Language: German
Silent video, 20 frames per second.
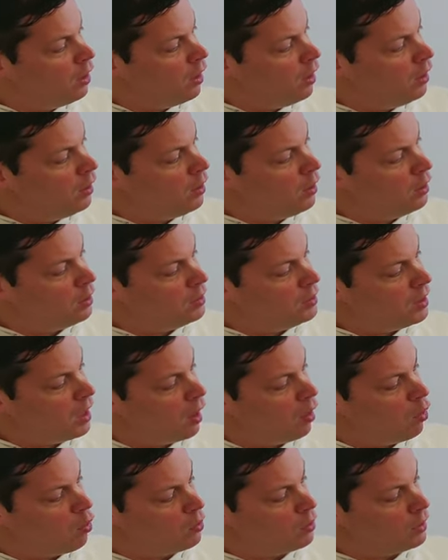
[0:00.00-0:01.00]
äh, die
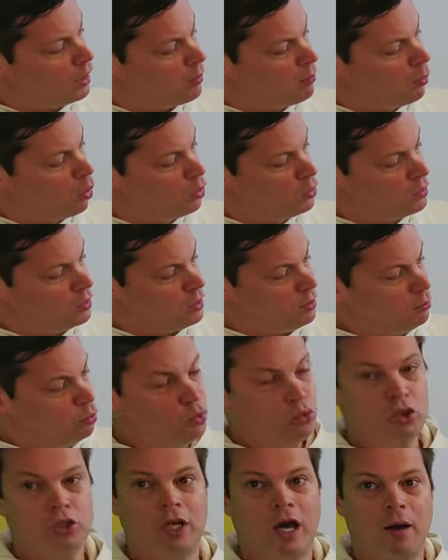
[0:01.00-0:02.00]
Augen, der Mund, die
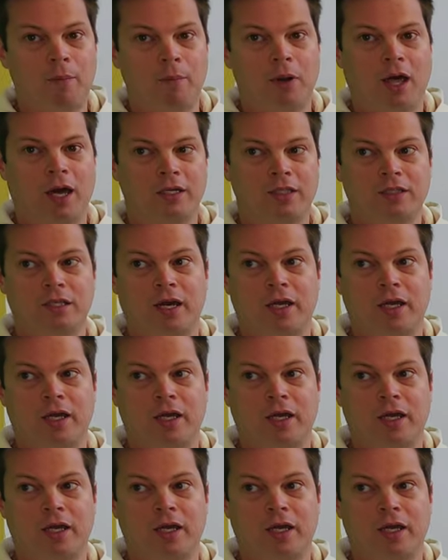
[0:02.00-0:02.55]
Buchstaben leicht